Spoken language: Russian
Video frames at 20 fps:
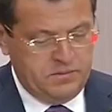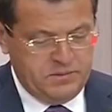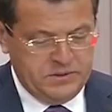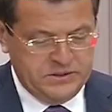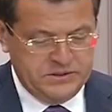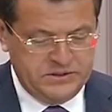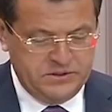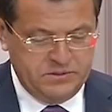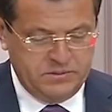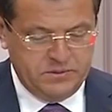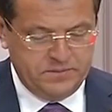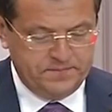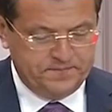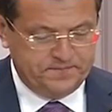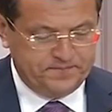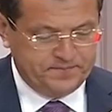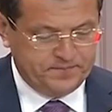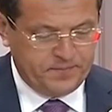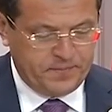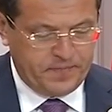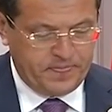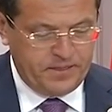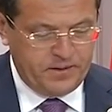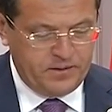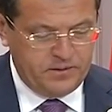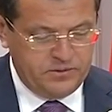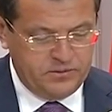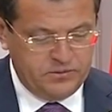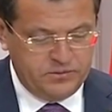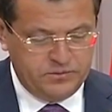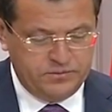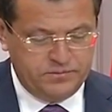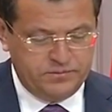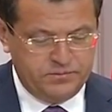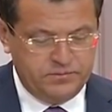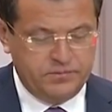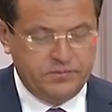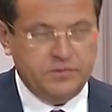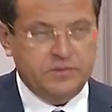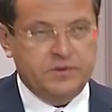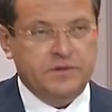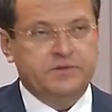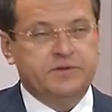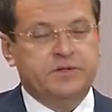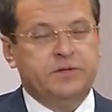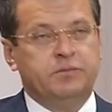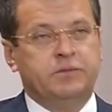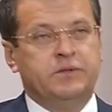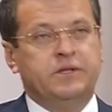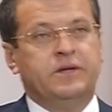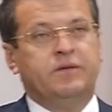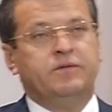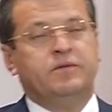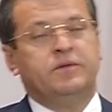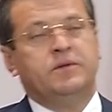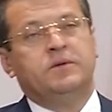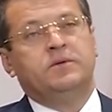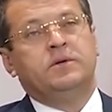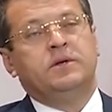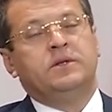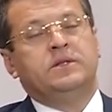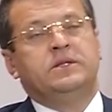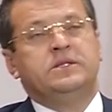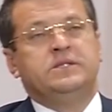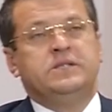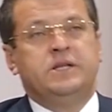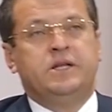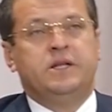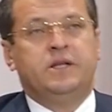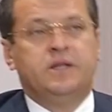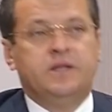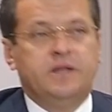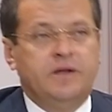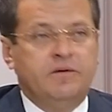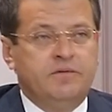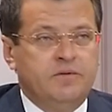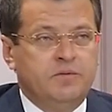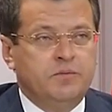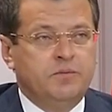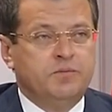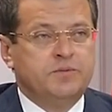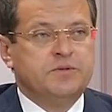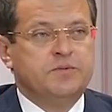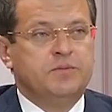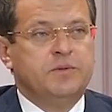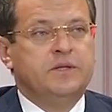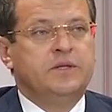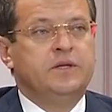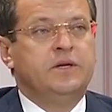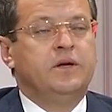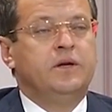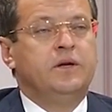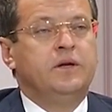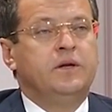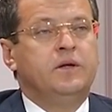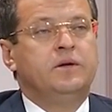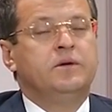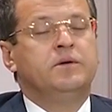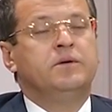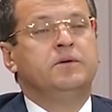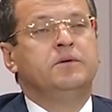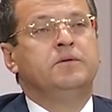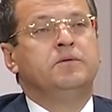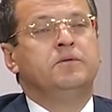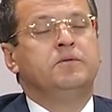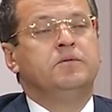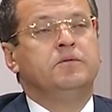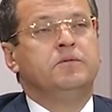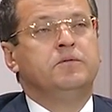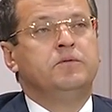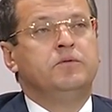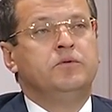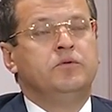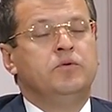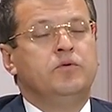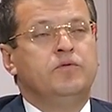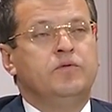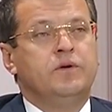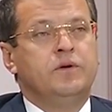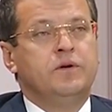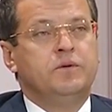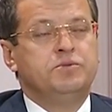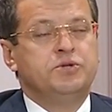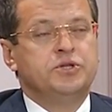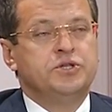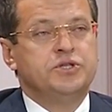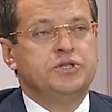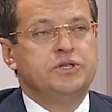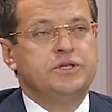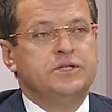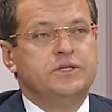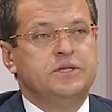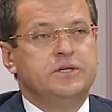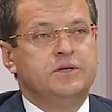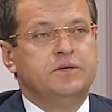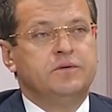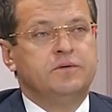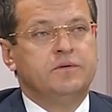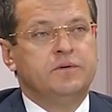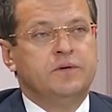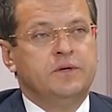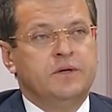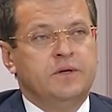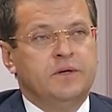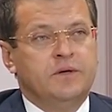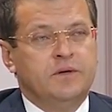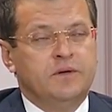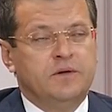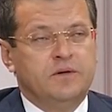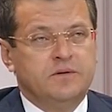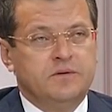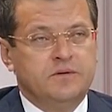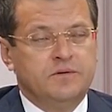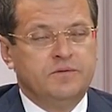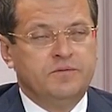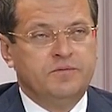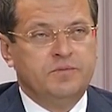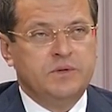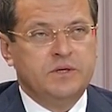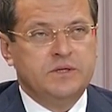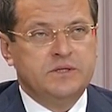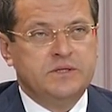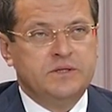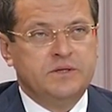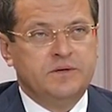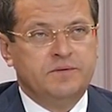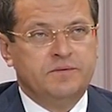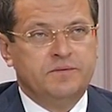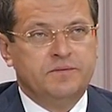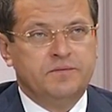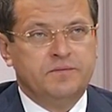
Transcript: Спасибо. Ну, совсем недавно, относительно недавно мы посмотрели э, новые общежития вместе